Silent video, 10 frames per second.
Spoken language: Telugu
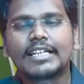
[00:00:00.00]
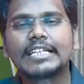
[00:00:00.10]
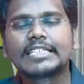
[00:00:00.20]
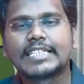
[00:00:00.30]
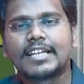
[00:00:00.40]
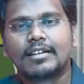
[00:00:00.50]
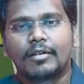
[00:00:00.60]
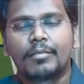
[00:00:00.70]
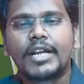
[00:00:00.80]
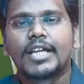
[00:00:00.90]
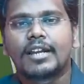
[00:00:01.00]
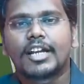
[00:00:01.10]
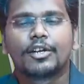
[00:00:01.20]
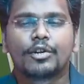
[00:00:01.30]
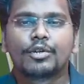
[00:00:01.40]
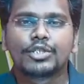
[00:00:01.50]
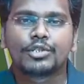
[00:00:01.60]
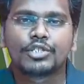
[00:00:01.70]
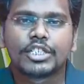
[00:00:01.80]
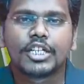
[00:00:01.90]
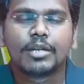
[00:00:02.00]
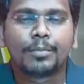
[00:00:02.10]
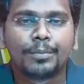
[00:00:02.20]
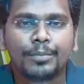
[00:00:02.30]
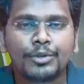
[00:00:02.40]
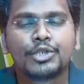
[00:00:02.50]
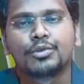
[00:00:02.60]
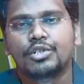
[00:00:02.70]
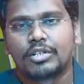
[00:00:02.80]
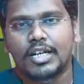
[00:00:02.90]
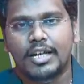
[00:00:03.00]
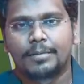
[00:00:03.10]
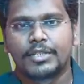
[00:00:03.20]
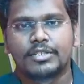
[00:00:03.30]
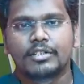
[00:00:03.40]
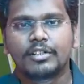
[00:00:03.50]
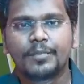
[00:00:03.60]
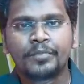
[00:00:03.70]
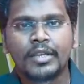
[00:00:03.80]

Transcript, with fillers: డిజిటల్ మీడియా రంగం రోజు రోజుకి పుంజుకుంటున్న నేపథ్యంలో